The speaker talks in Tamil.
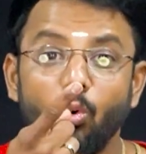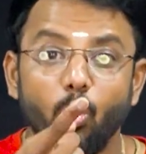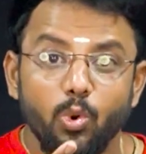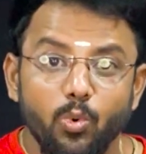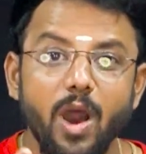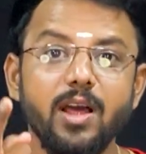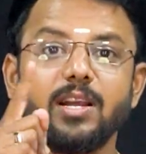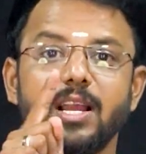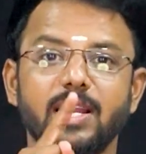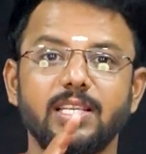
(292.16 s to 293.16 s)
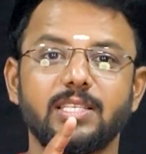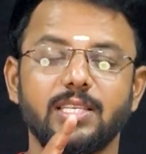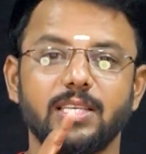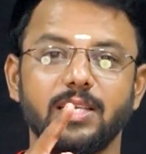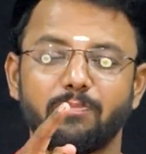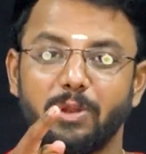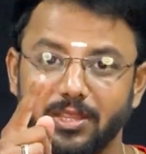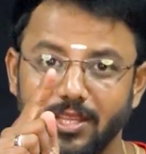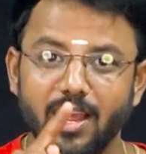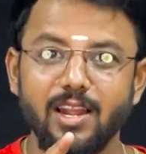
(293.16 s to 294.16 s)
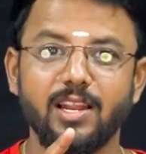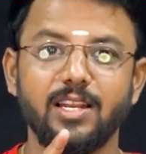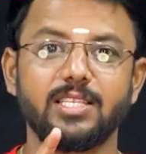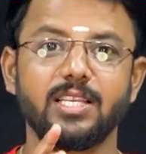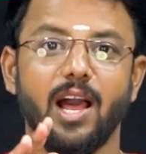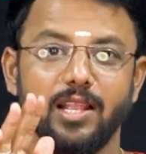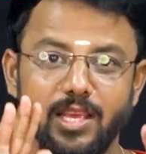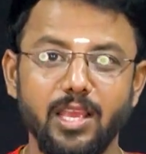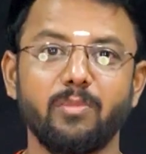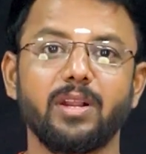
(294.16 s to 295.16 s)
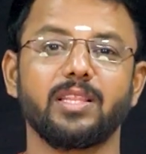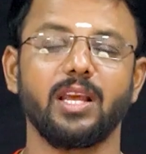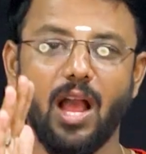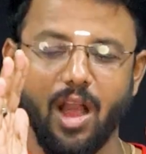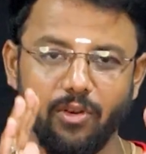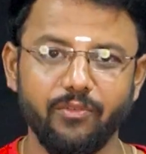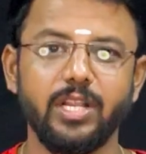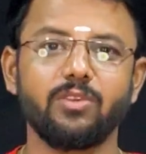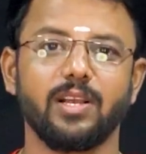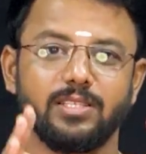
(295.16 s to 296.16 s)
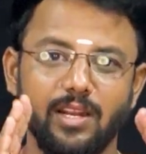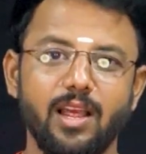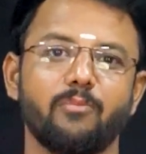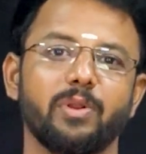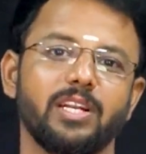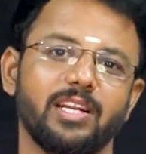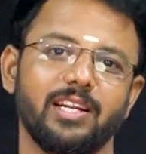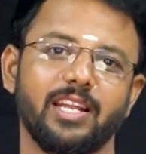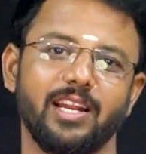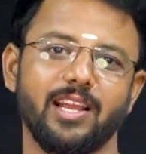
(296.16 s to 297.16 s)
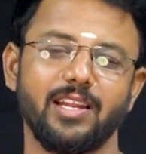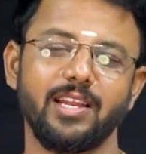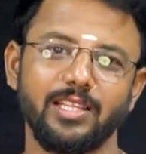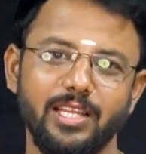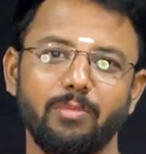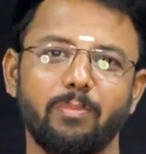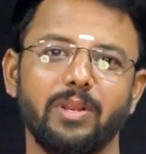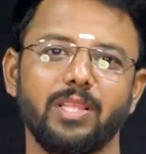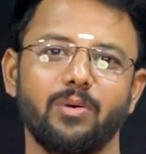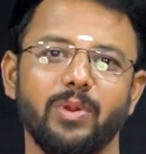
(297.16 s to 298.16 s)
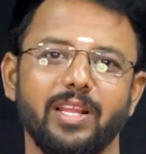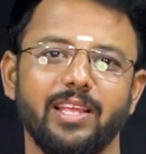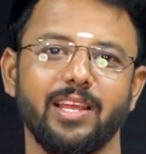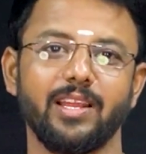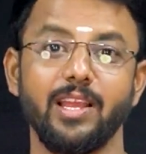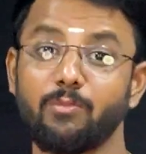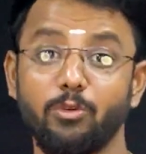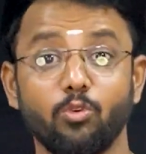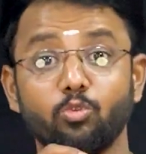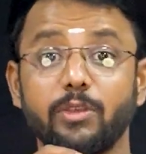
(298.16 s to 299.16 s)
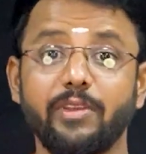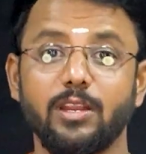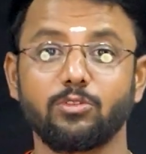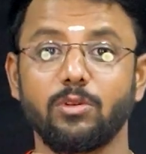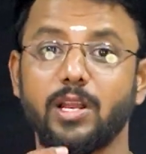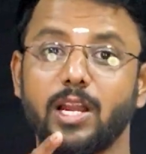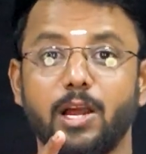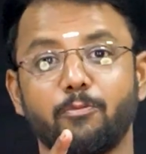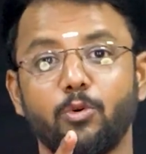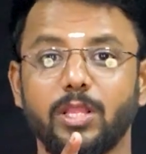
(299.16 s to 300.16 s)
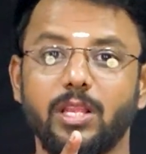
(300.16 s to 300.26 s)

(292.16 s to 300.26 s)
ஒரு வாரம் கழிச்சு பத்து நாள் கழிச்சு அதே மனிதர் அவர் வீட்டு வாசலில் அப்படியே நின்றுக்கிட்டே இருக்கார் திரும்ப பரிதாபமாக நிற்கிறார் இப்போ உங்கள் உதவியாளர் சொல்கிறாங்க நான் போன